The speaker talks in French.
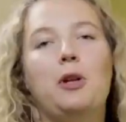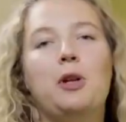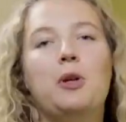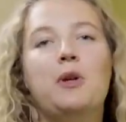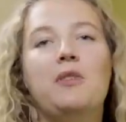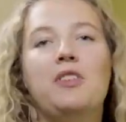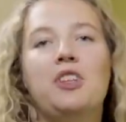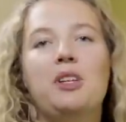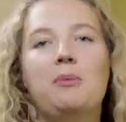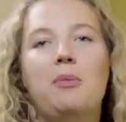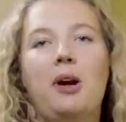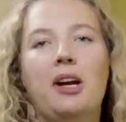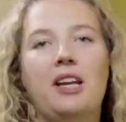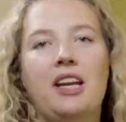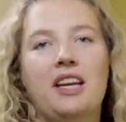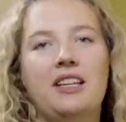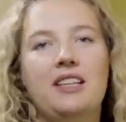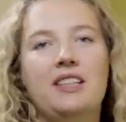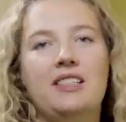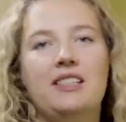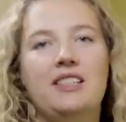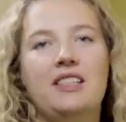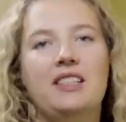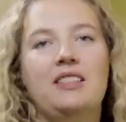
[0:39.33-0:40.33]
que le gouvernement
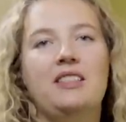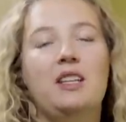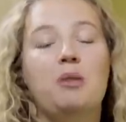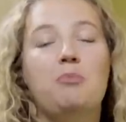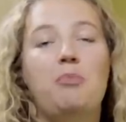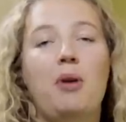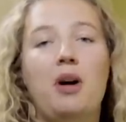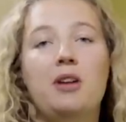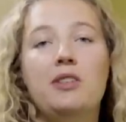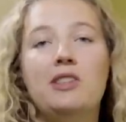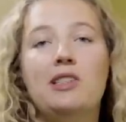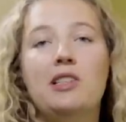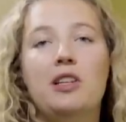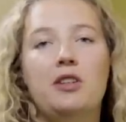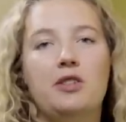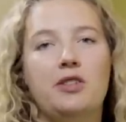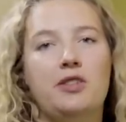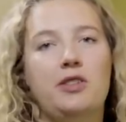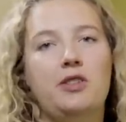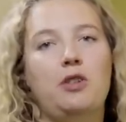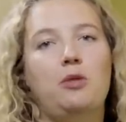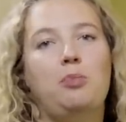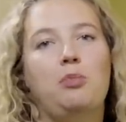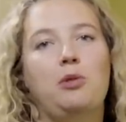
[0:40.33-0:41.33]
canadien dépense leur
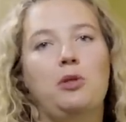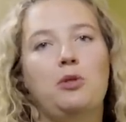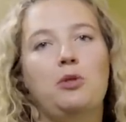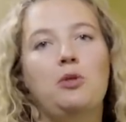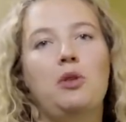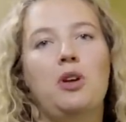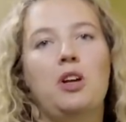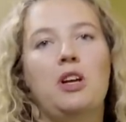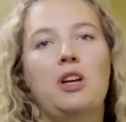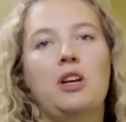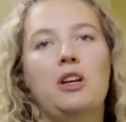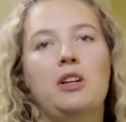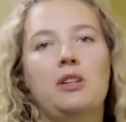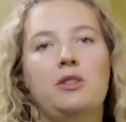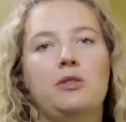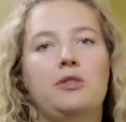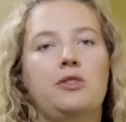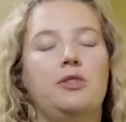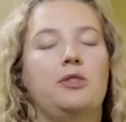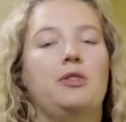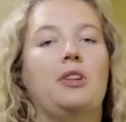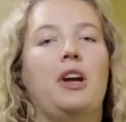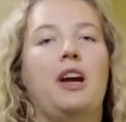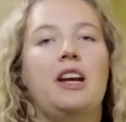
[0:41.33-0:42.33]
surplus
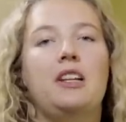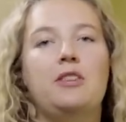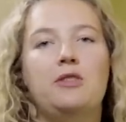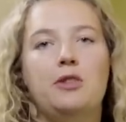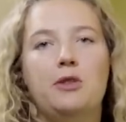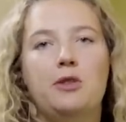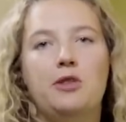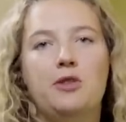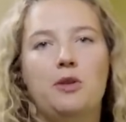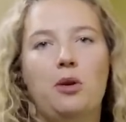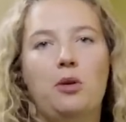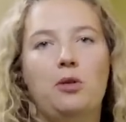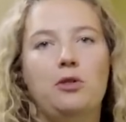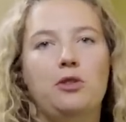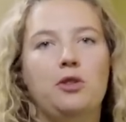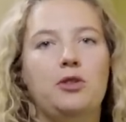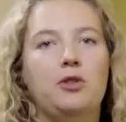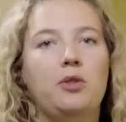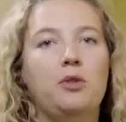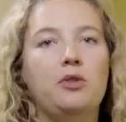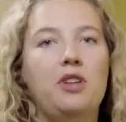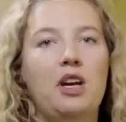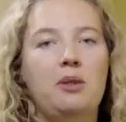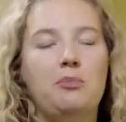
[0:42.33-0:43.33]
sur une réduction de
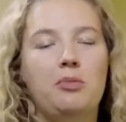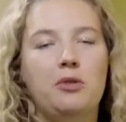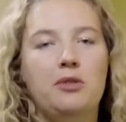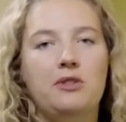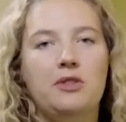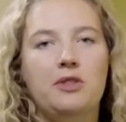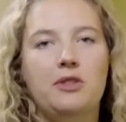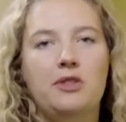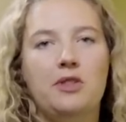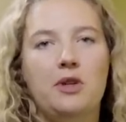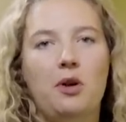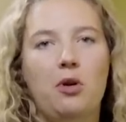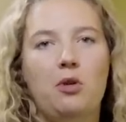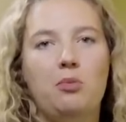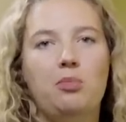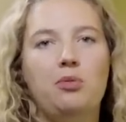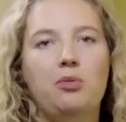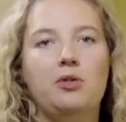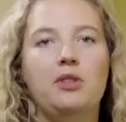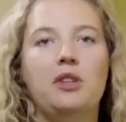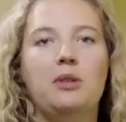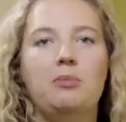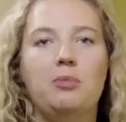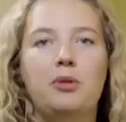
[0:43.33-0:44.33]
taux d'imposition
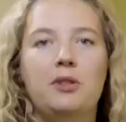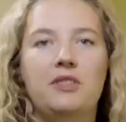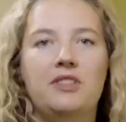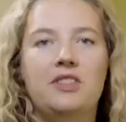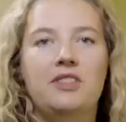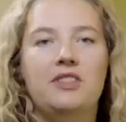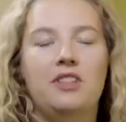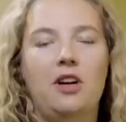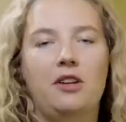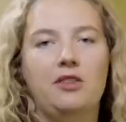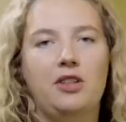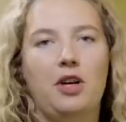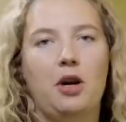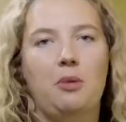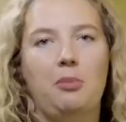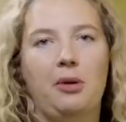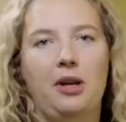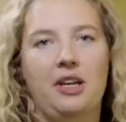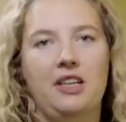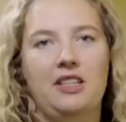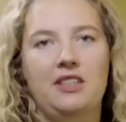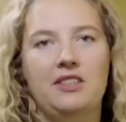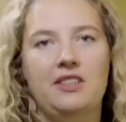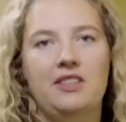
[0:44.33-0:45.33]
pour les petites
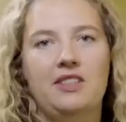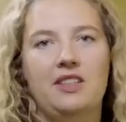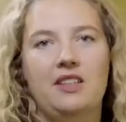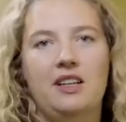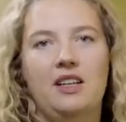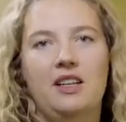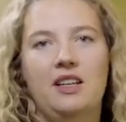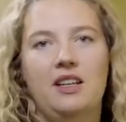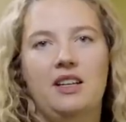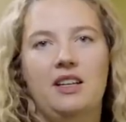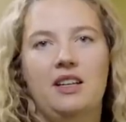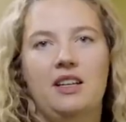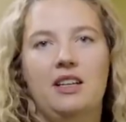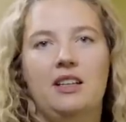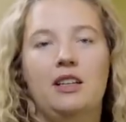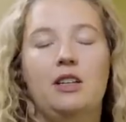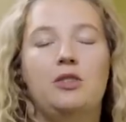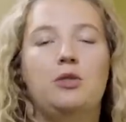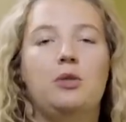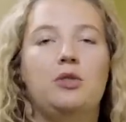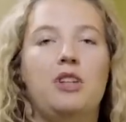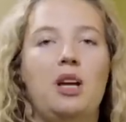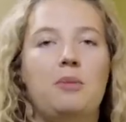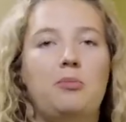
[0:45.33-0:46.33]
entreprises.
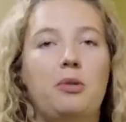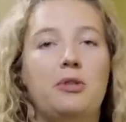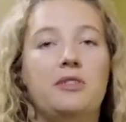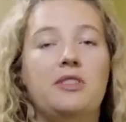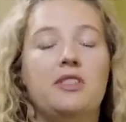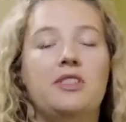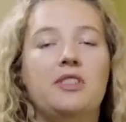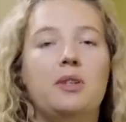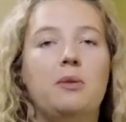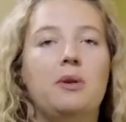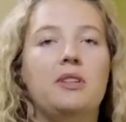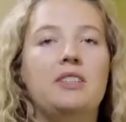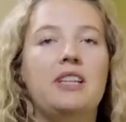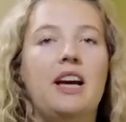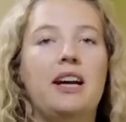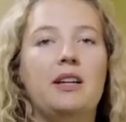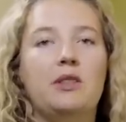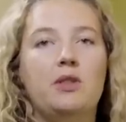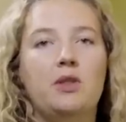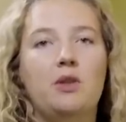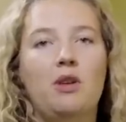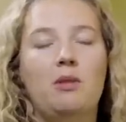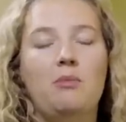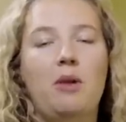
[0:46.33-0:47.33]
Le taux d'imposition est
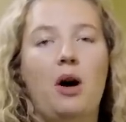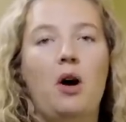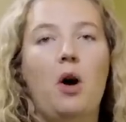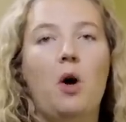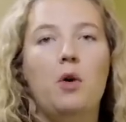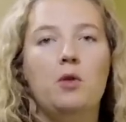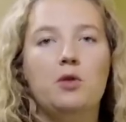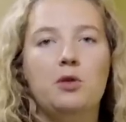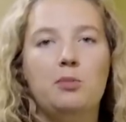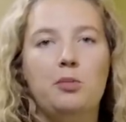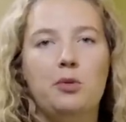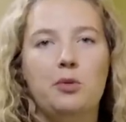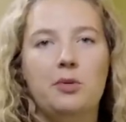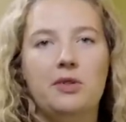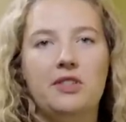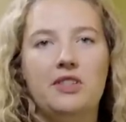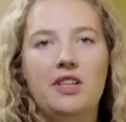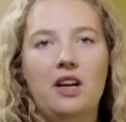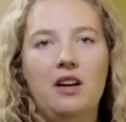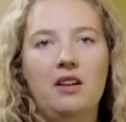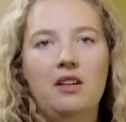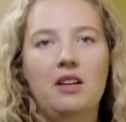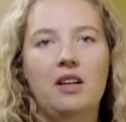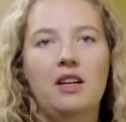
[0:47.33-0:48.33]
actuellement 11
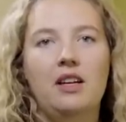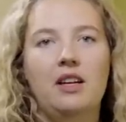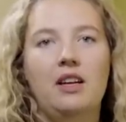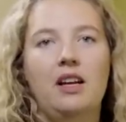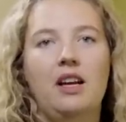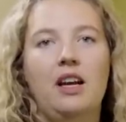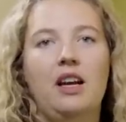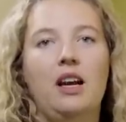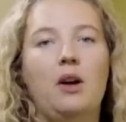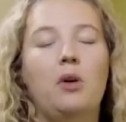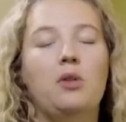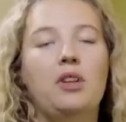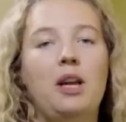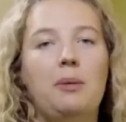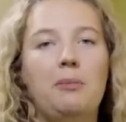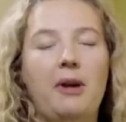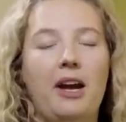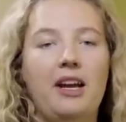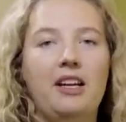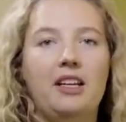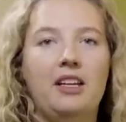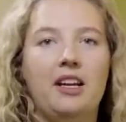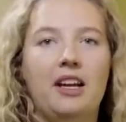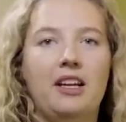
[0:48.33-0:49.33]
et on
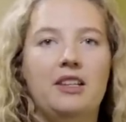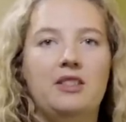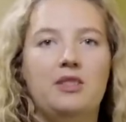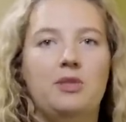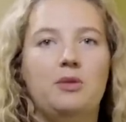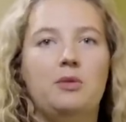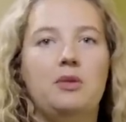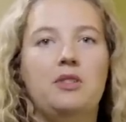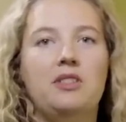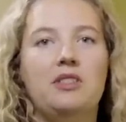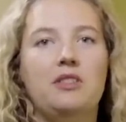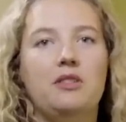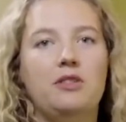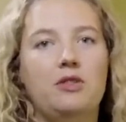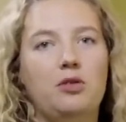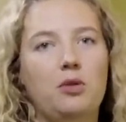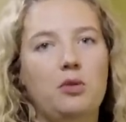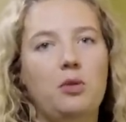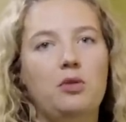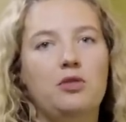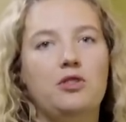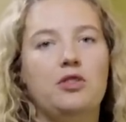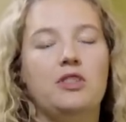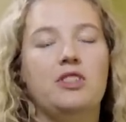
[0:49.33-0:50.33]
aimerait qu'ils réduisent le
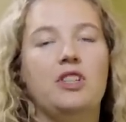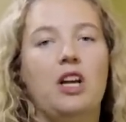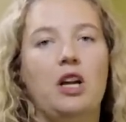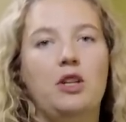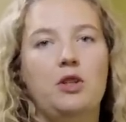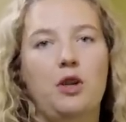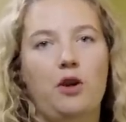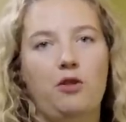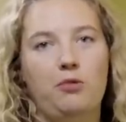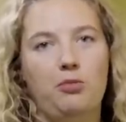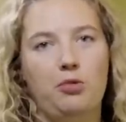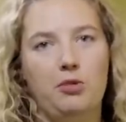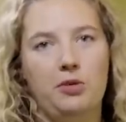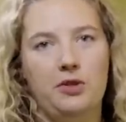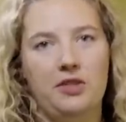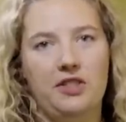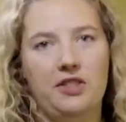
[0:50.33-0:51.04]
taux jusqu'à 9